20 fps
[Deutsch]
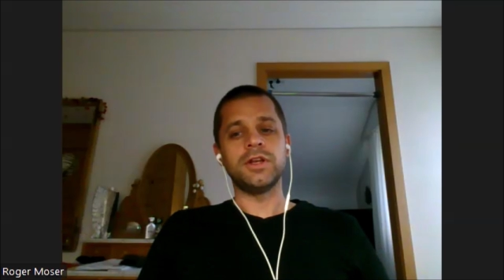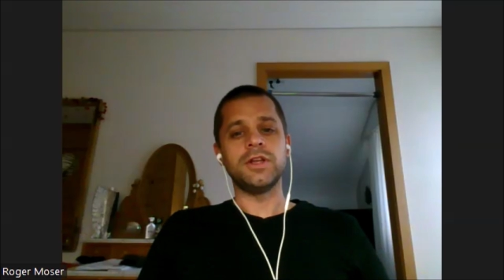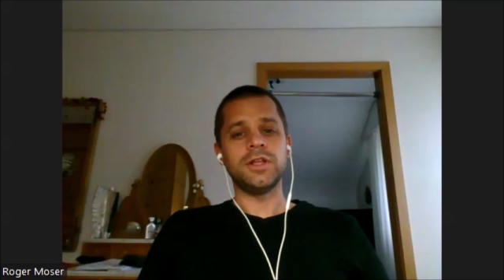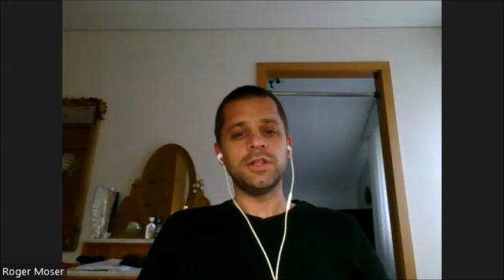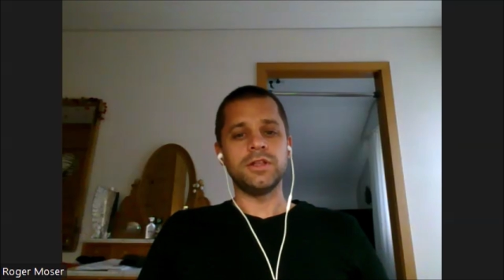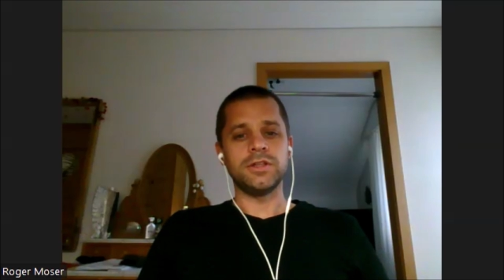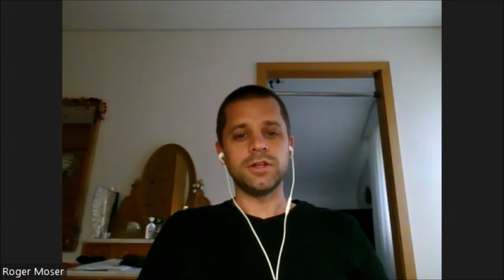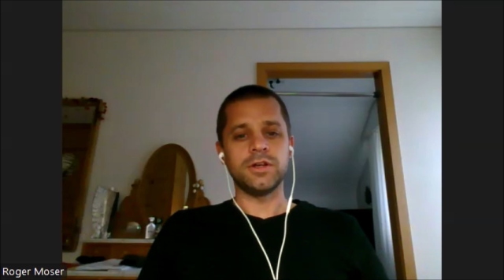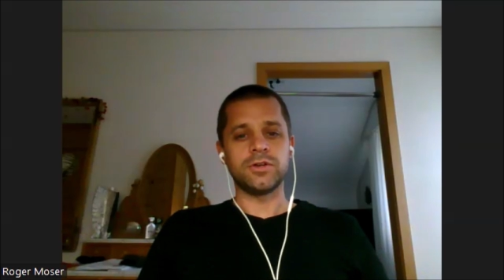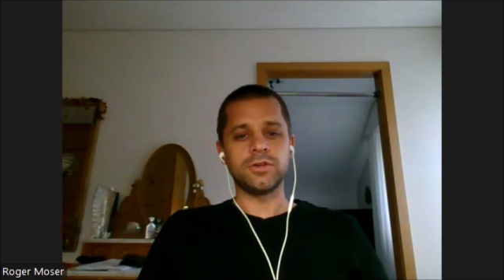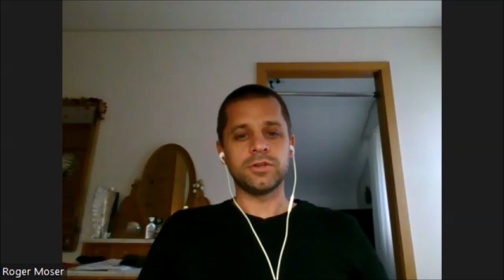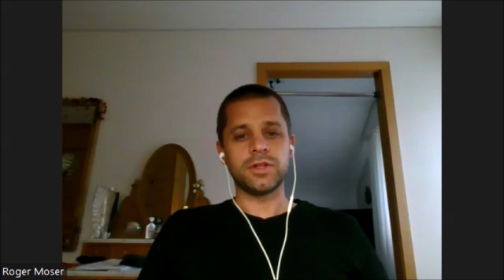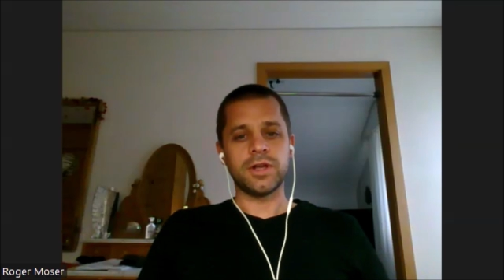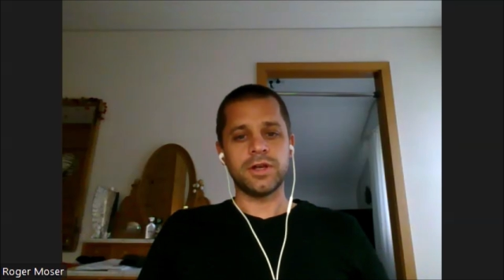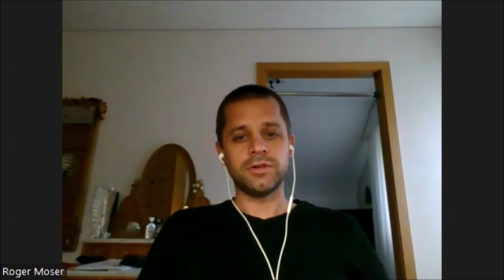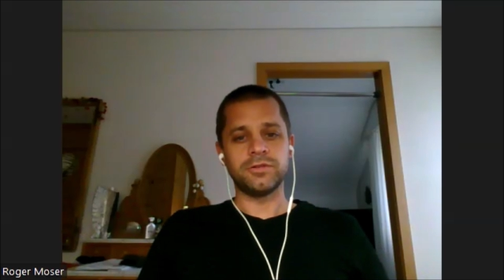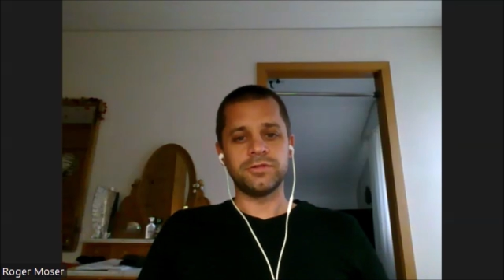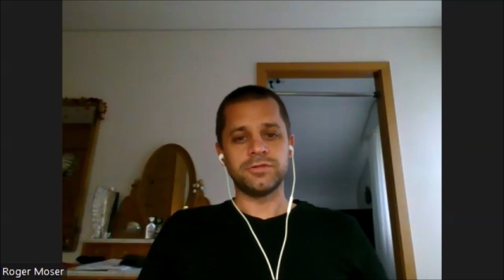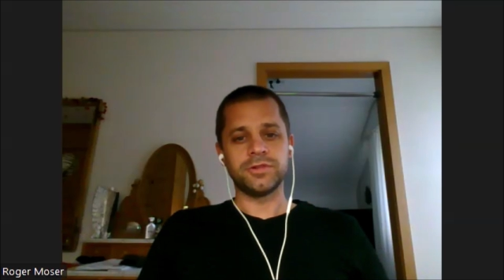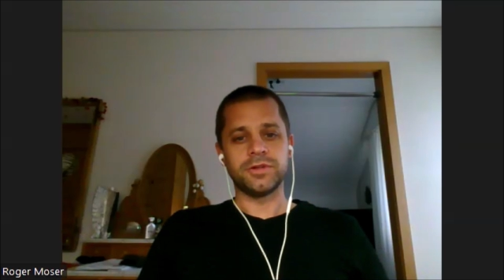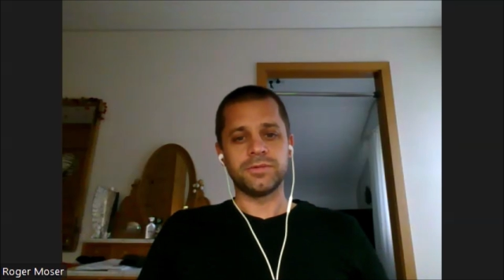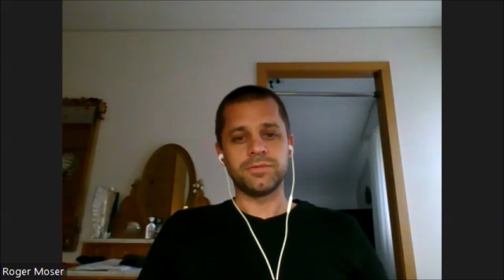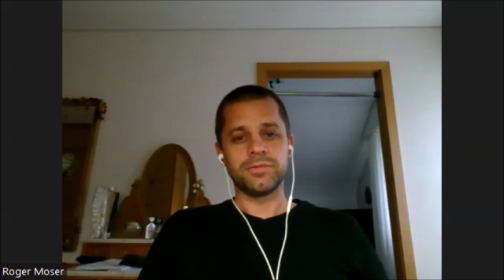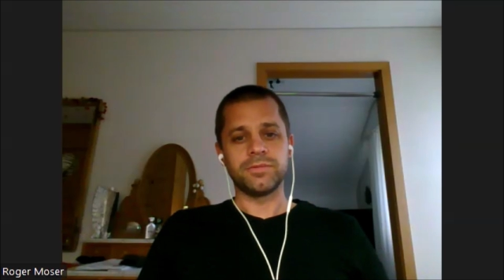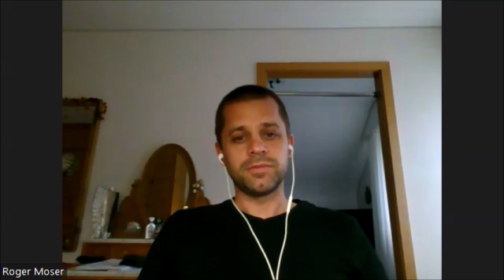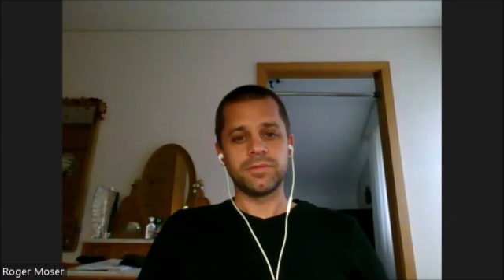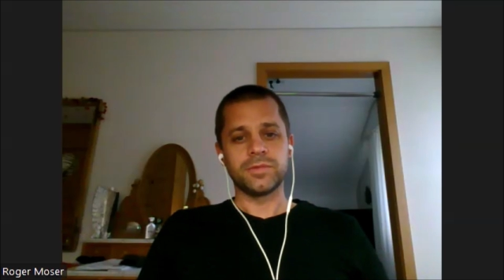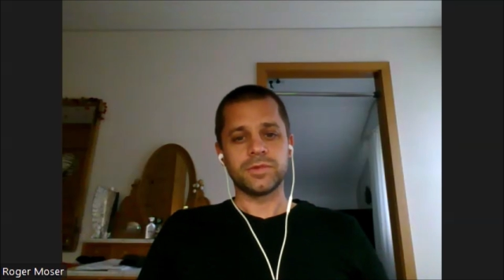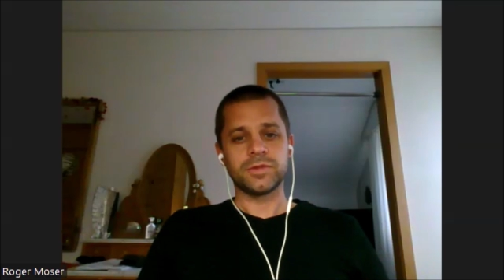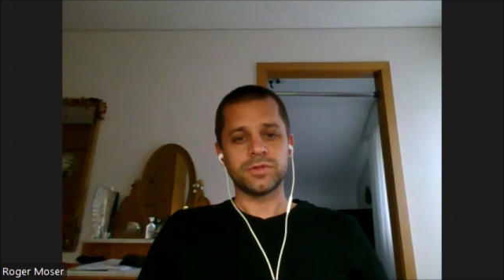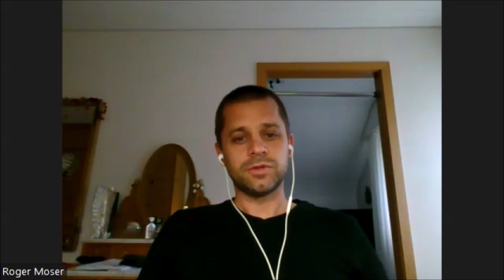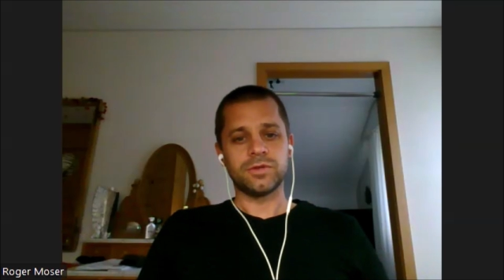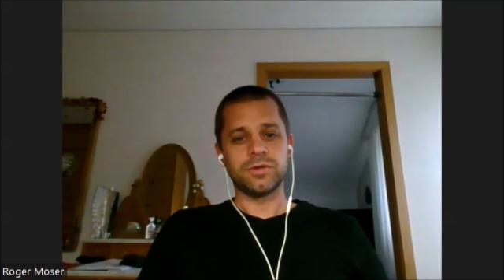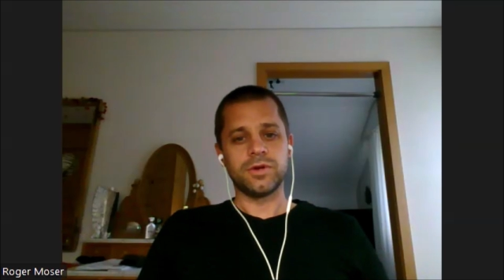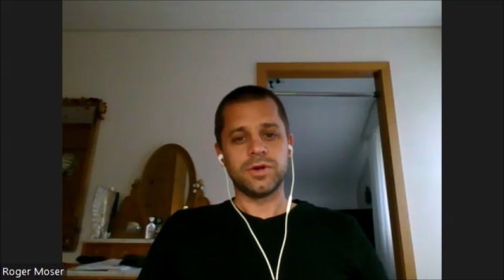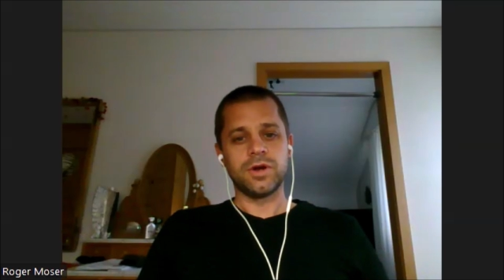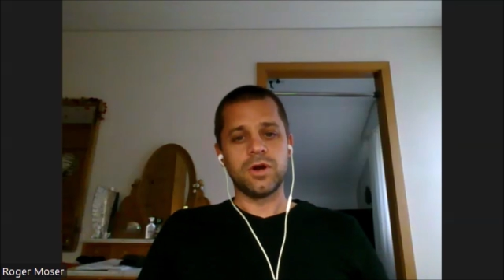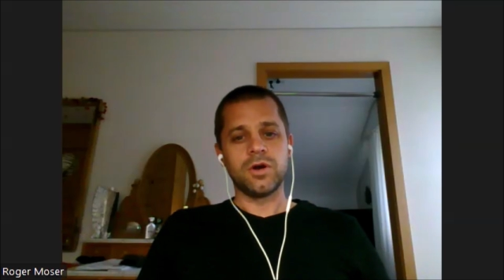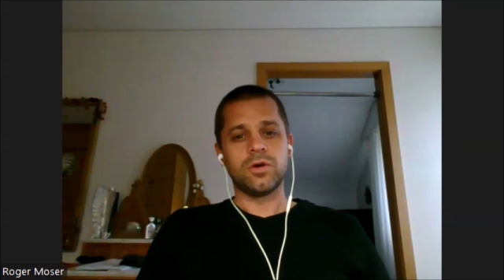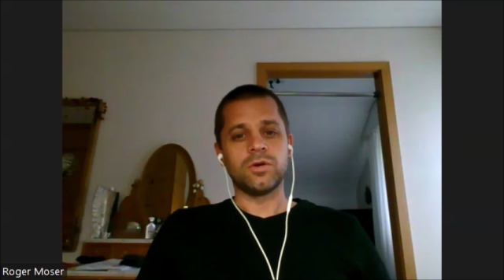in Indien können helfen mhm. So.